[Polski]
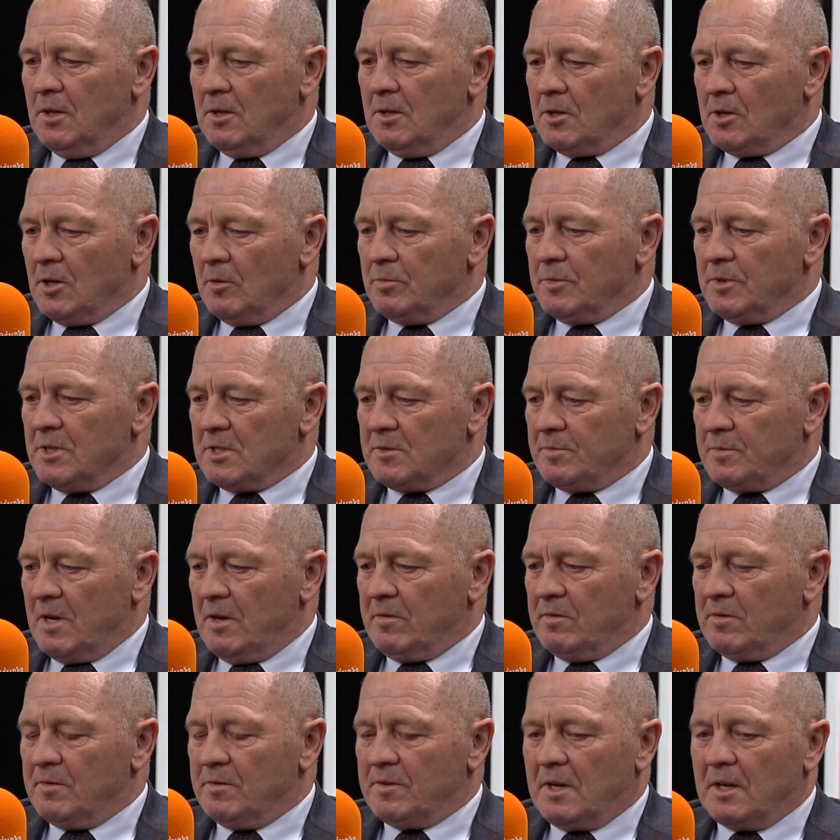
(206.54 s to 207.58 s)
drobne
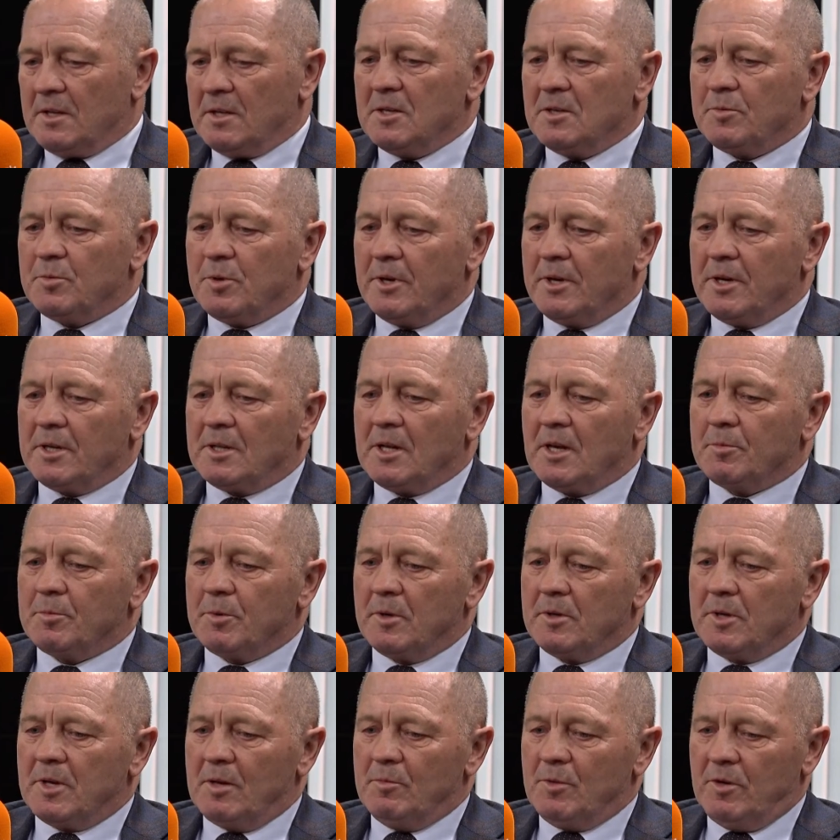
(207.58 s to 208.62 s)
sprawy w takich projektach
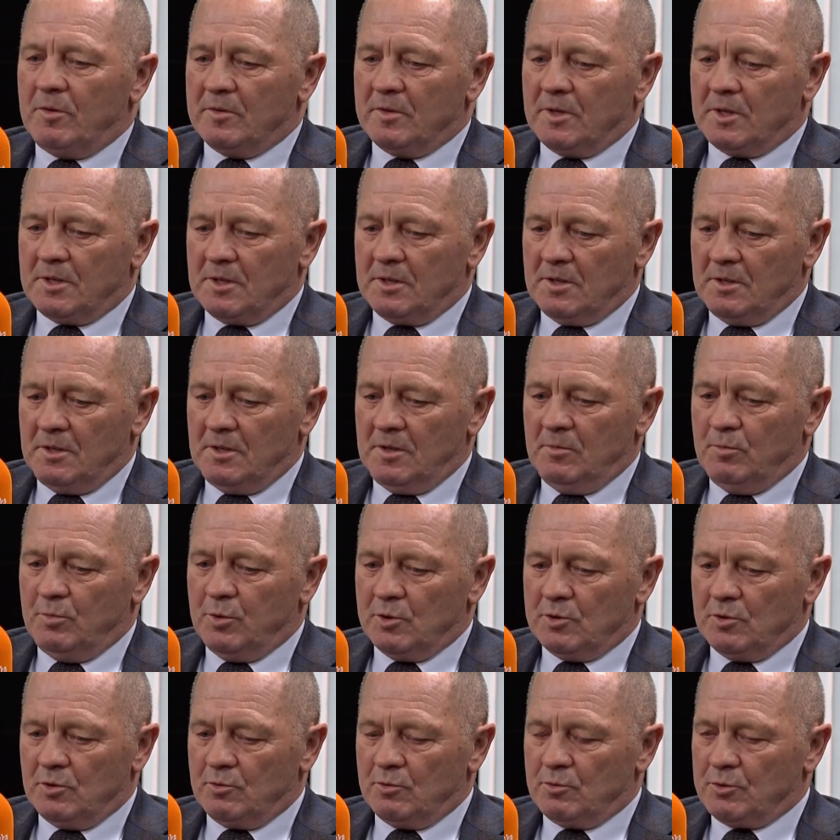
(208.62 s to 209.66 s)
programowych
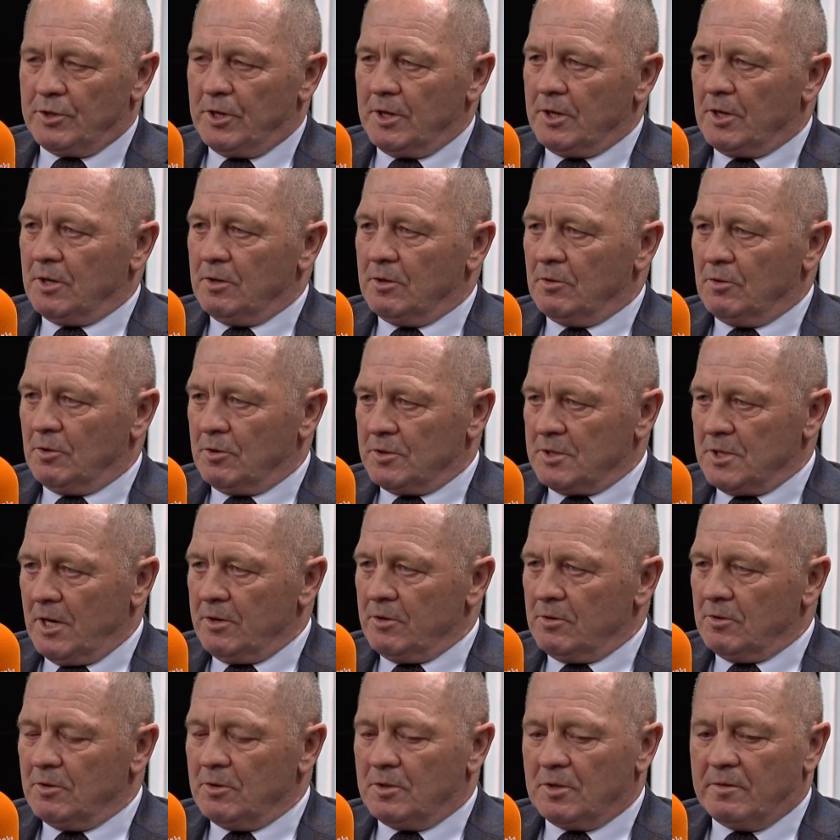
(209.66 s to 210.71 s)
budzą różnego
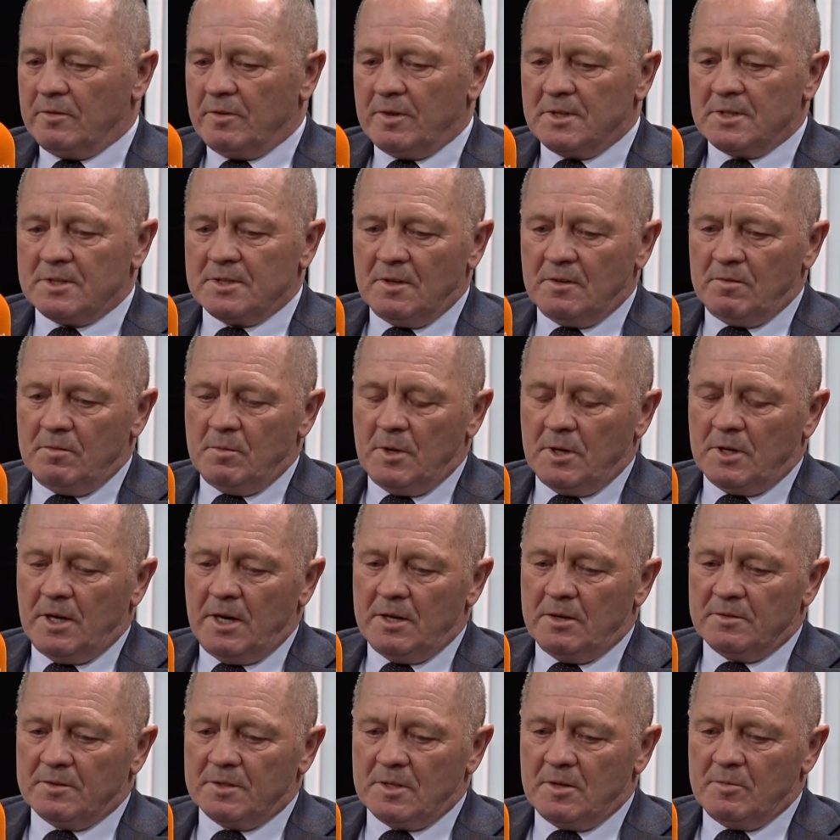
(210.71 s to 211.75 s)
rodzaju kontrowersje i
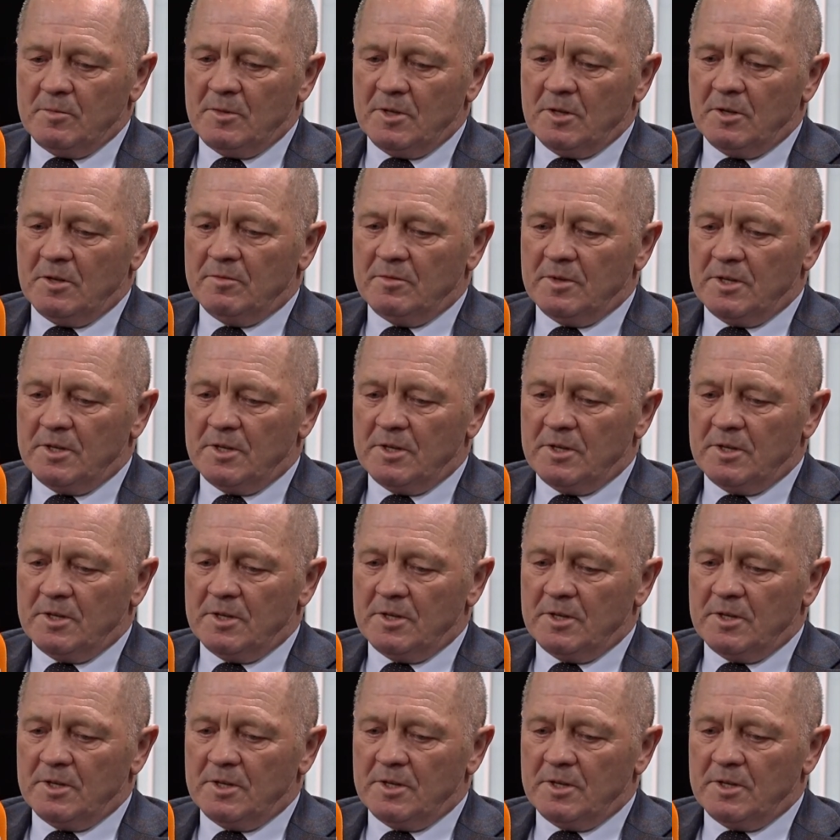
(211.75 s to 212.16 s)
wymagają wzajemnego